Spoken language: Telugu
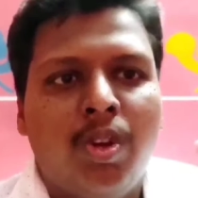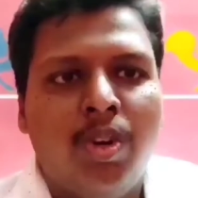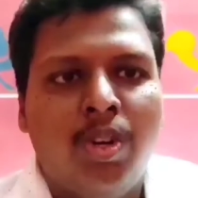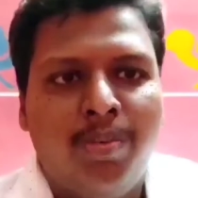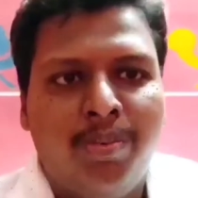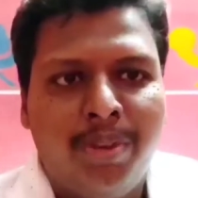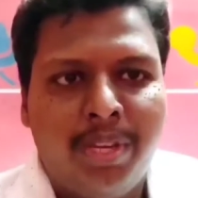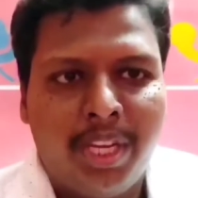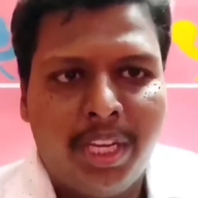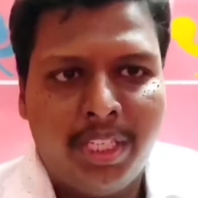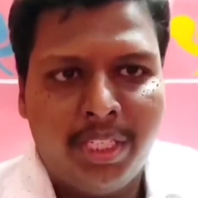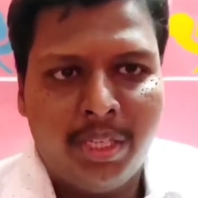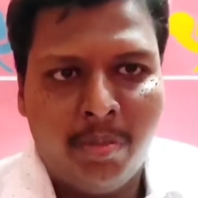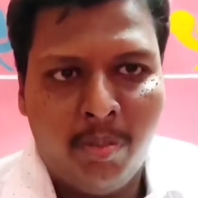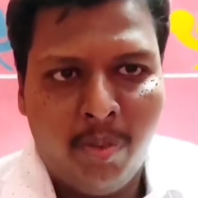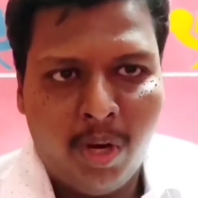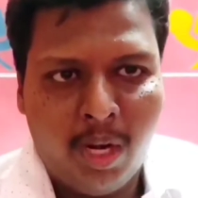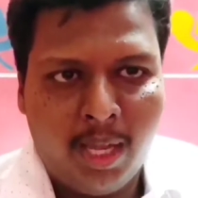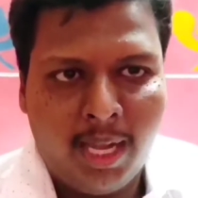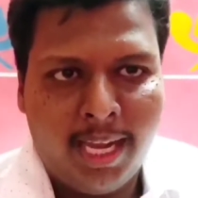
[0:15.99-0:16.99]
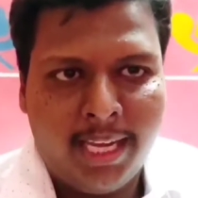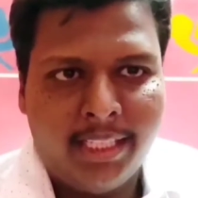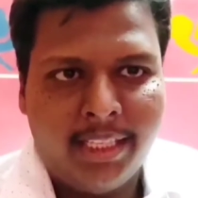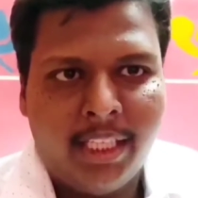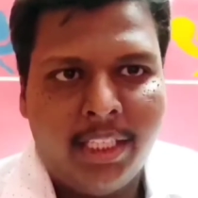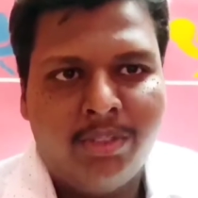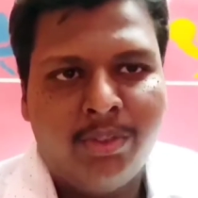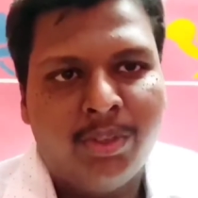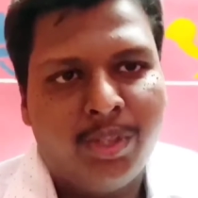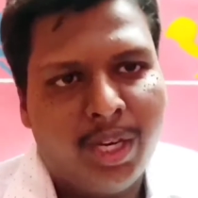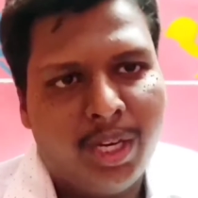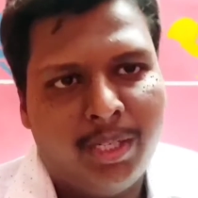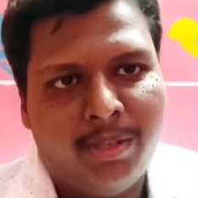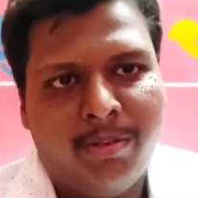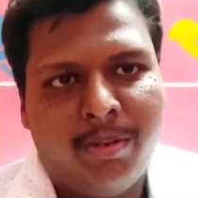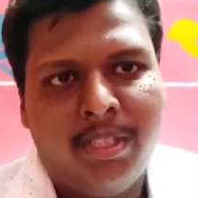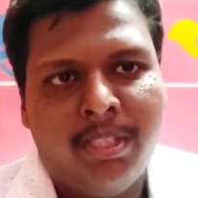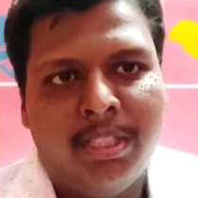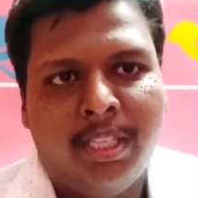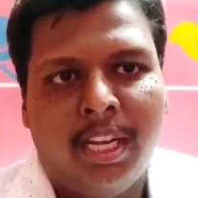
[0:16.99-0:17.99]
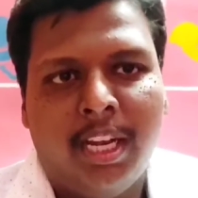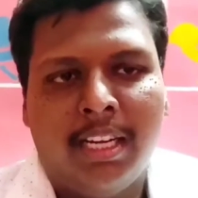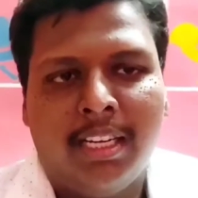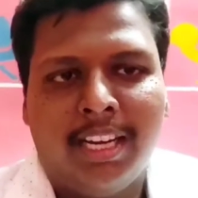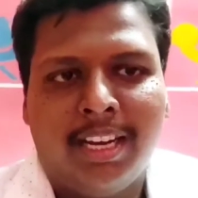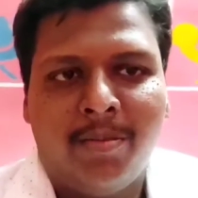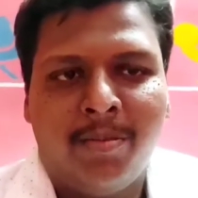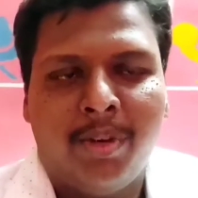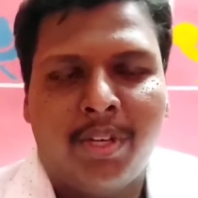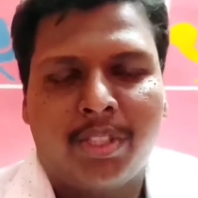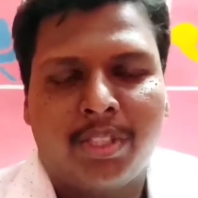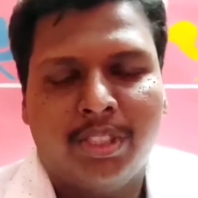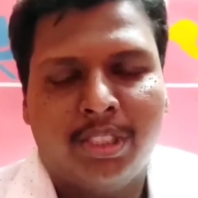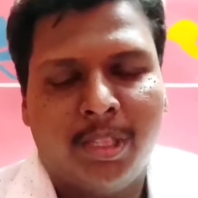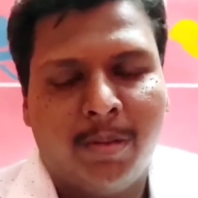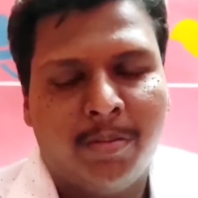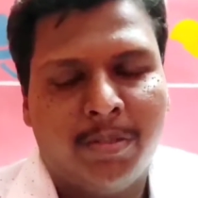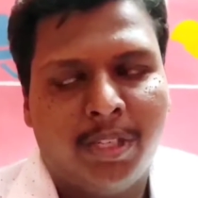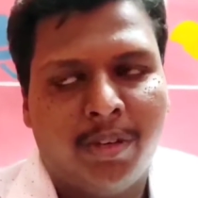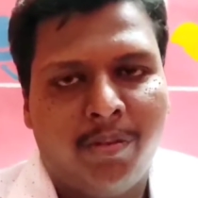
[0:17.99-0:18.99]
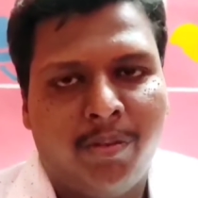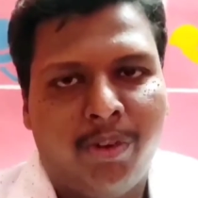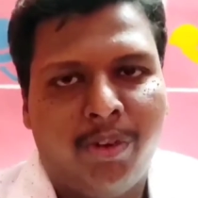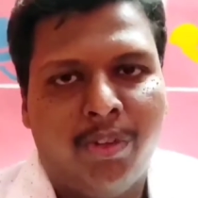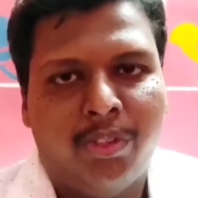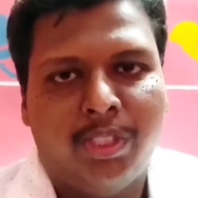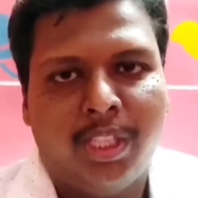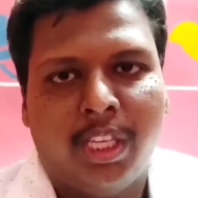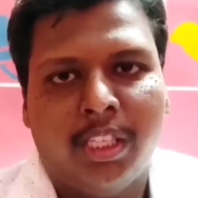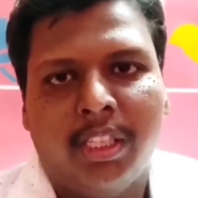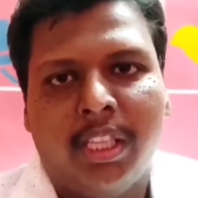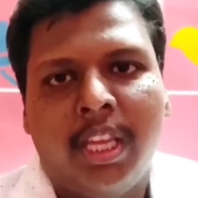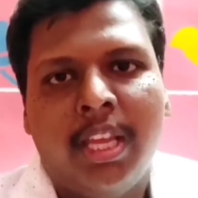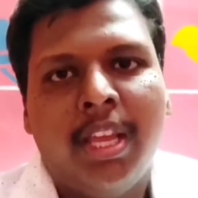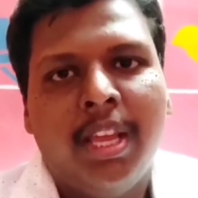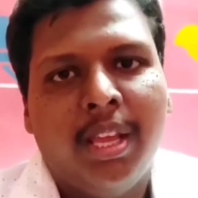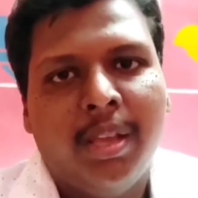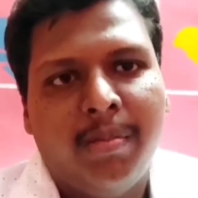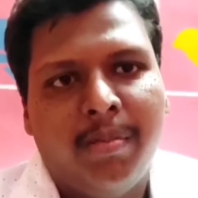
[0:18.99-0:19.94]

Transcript: నోటిఫికేషన్ మూలంగా అయితే చూడొచ్చు ఫ్రెండ్స్ ఇలాంటి అన్బాక్సింగ్ సంబంధించిన వీడియోస్ అయితే